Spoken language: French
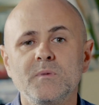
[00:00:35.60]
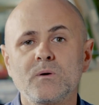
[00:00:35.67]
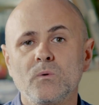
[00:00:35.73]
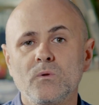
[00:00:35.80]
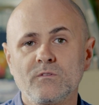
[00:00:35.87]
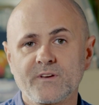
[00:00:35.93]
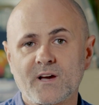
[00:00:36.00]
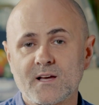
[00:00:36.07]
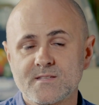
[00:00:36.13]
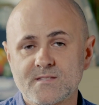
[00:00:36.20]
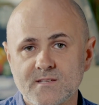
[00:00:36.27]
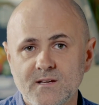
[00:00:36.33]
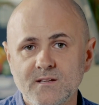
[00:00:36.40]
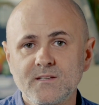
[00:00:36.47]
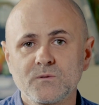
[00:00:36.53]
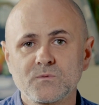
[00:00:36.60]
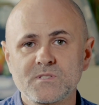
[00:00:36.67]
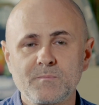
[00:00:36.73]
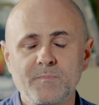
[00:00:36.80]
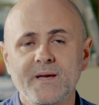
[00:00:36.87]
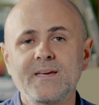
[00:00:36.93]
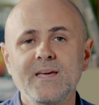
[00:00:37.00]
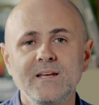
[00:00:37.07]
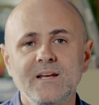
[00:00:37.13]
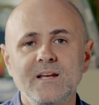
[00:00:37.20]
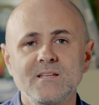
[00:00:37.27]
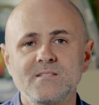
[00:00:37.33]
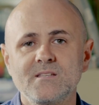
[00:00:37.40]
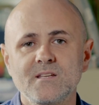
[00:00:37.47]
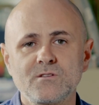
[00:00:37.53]
mais qu'on en verra 5 et on ne sait pas quelle est
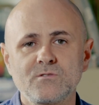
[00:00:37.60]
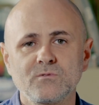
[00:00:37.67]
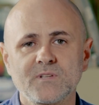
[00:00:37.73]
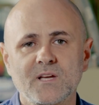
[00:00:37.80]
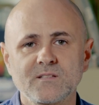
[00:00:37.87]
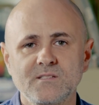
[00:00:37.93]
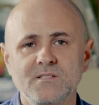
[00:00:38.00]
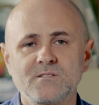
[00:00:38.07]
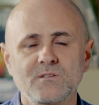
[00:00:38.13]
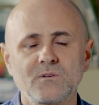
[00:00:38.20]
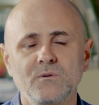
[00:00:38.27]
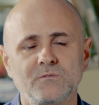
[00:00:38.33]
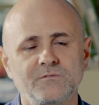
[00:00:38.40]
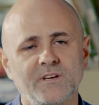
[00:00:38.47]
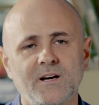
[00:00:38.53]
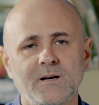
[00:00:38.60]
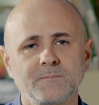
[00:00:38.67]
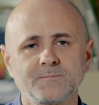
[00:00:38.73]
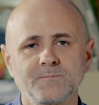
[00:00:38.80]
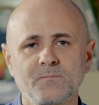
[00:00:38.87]
la sélection d'artistes que l'on verra.